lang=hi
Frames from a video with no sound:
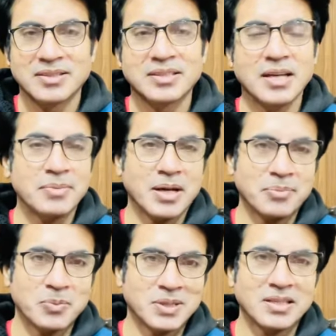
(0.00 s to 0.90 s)
ये भी
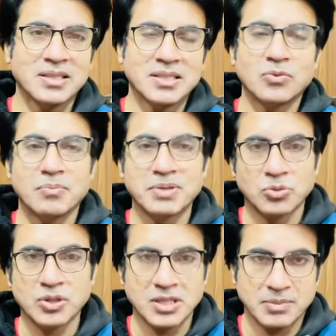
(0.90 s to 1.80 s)
आपको बताता चलूँ अभी
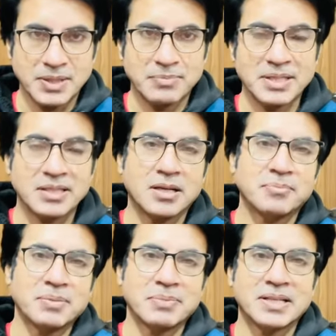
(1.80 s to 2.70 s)
थोड़ी देर पहले मैं
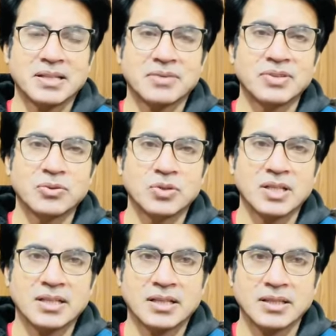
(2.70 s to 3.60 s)
यहाँ पर बैठ कर वीडियो
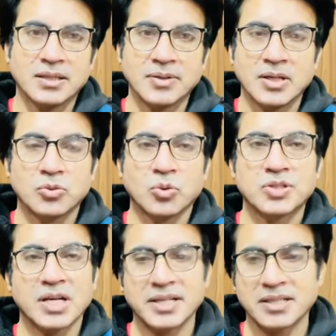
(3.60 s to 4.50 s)
देख रहा था तो
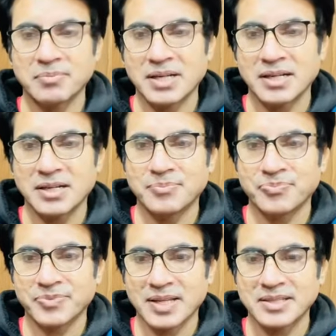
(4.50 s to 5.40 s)
अचानक मेरे ना
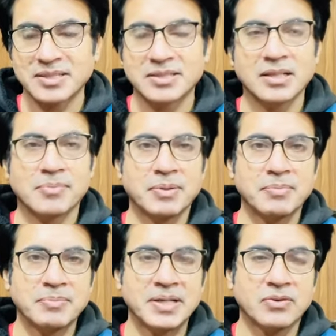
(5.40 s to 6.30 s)
जिस जगह पर
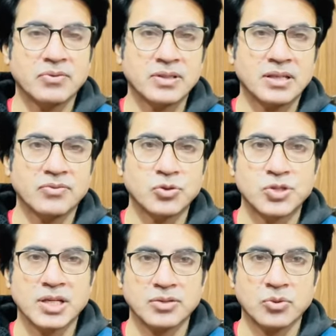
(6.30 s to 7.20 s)
मैं बैठा हुआ था वो
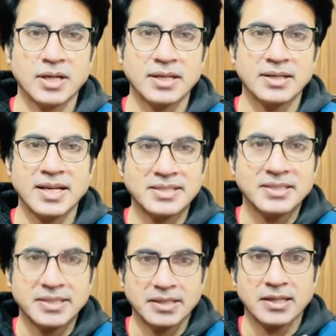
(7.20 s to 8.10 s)
चेयर जो है
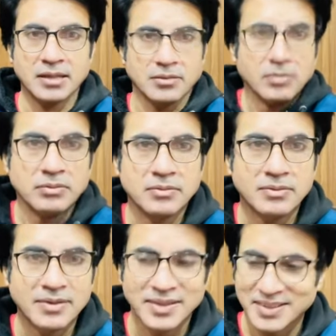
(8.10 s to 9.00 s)
ऐसे झटका लगा
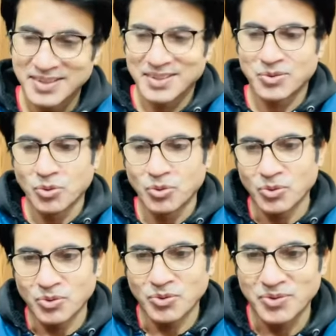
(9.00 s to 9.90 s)
तो
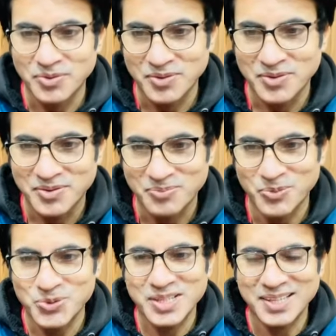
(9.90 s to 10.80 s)

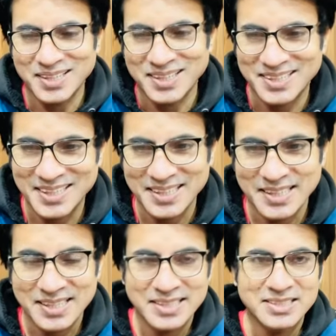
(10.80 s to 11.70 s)
मुझे लगा कि
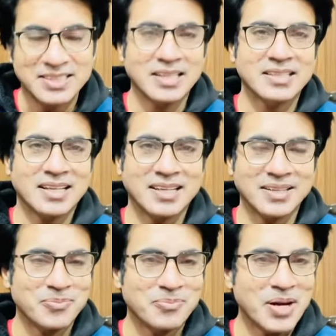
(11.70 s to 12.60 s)
जलजला
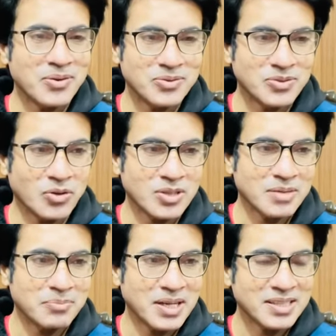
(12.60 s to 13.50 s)
आया मैं दौड़
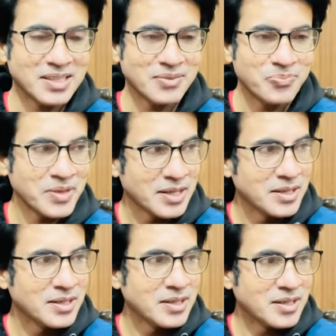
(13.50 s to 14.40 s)
कर बाहर गया
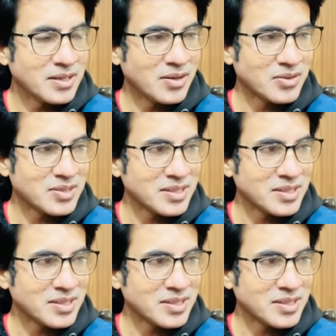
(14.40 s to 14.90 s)
और